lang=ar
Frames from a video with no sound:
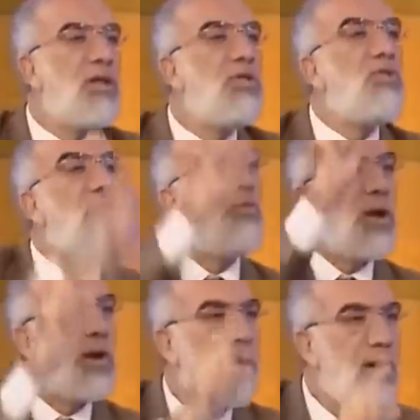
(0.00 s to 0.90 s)
ذنوبا
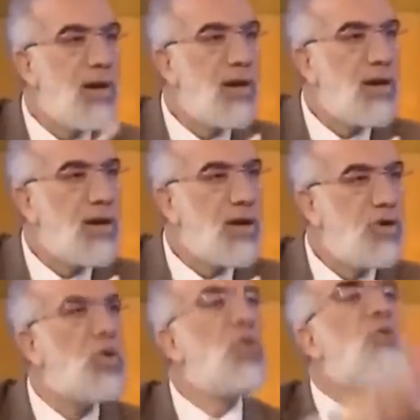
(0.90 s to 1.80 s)
يا
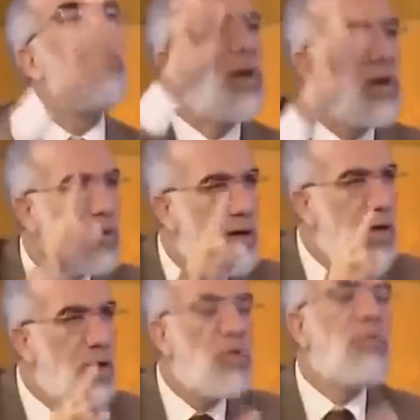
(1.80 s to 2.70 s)
الله ذنوبا
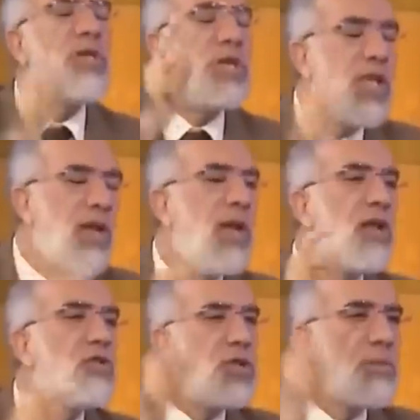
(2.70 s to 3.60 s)
نعم. ثم جئتني لا
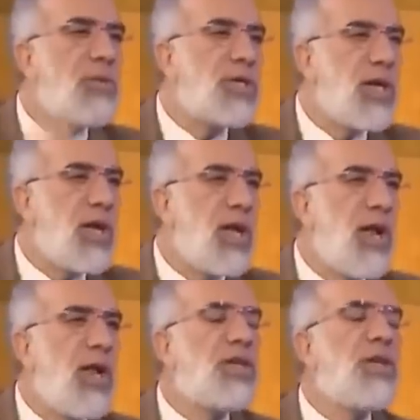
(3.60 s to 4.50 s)
تشرك بي شيئا
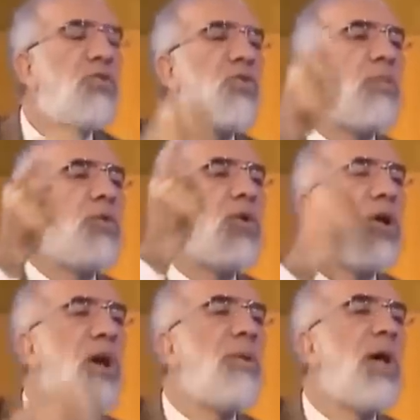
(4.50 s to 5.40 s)
لجئتك
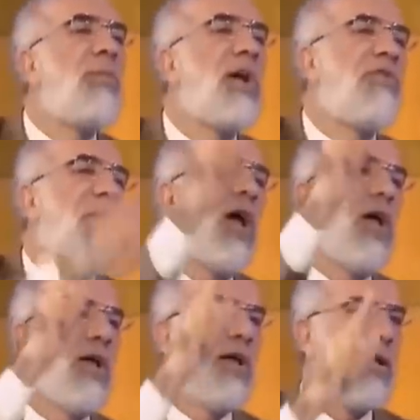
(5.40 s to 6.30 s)
بقرابها مغفره
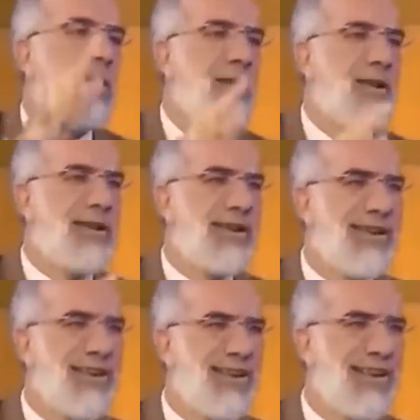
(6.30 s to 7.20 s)

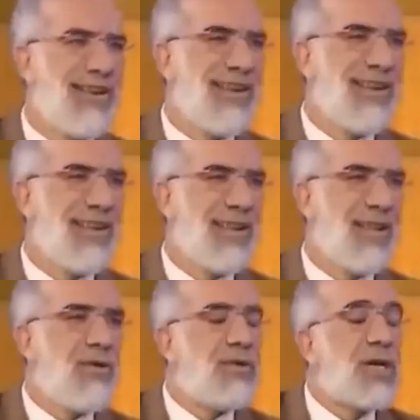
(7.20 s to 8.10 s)

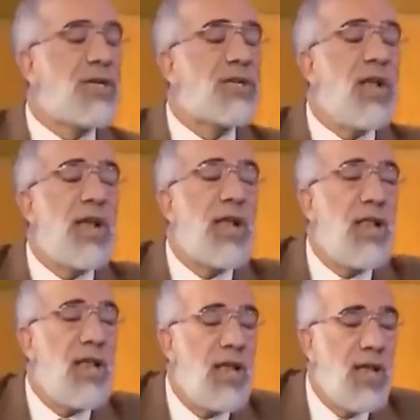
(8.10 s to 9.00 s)
الله لكن الصالح قال
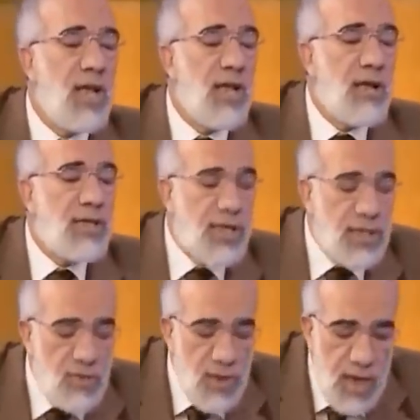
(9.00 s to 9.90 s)
ايه؟ نعم
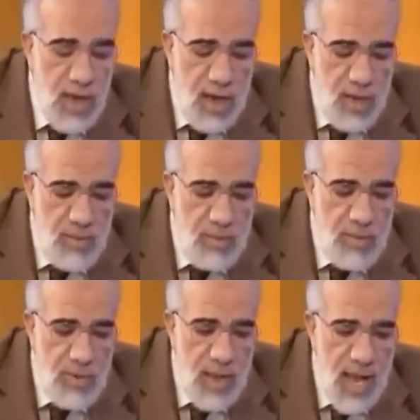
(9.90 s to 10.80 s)
سجد وقال يا رب
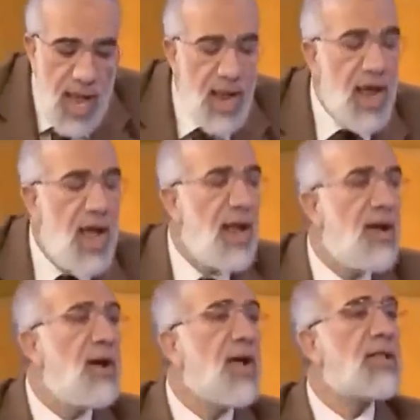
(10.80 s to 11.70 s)
انا انا
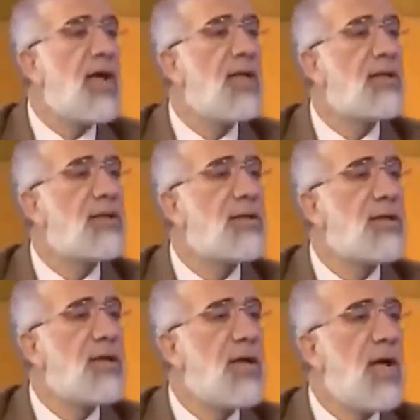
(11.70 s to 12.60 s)
وانت انت
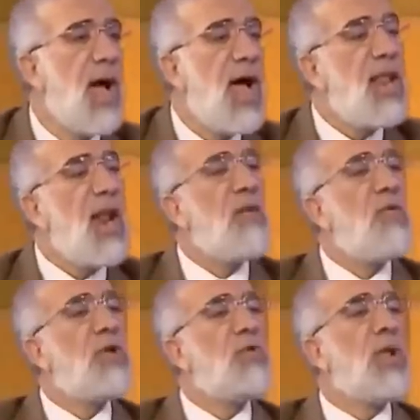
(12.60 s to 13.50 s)
انا
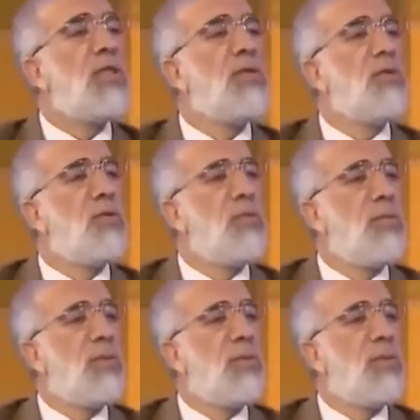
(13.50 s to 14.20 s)
العواد الى الذنوب